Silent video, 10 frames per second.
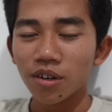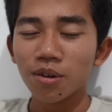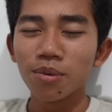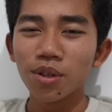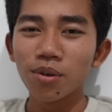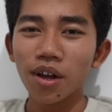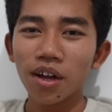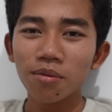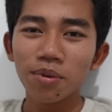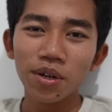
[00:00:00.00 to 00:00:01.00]

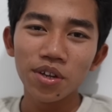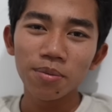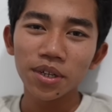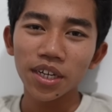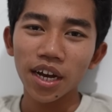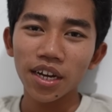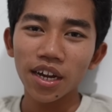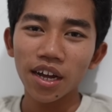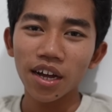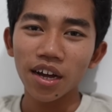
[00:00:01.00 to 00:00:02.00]
Kebetulan videonya masih
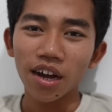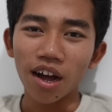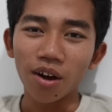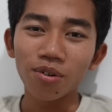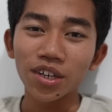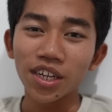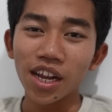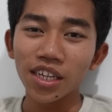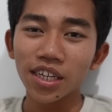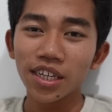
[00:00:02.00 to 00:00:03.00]
ada Aku kasih
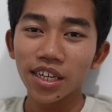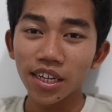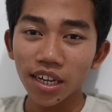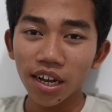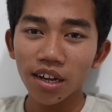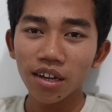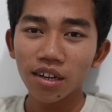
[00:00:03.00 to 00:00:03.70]
lihat sedikit ya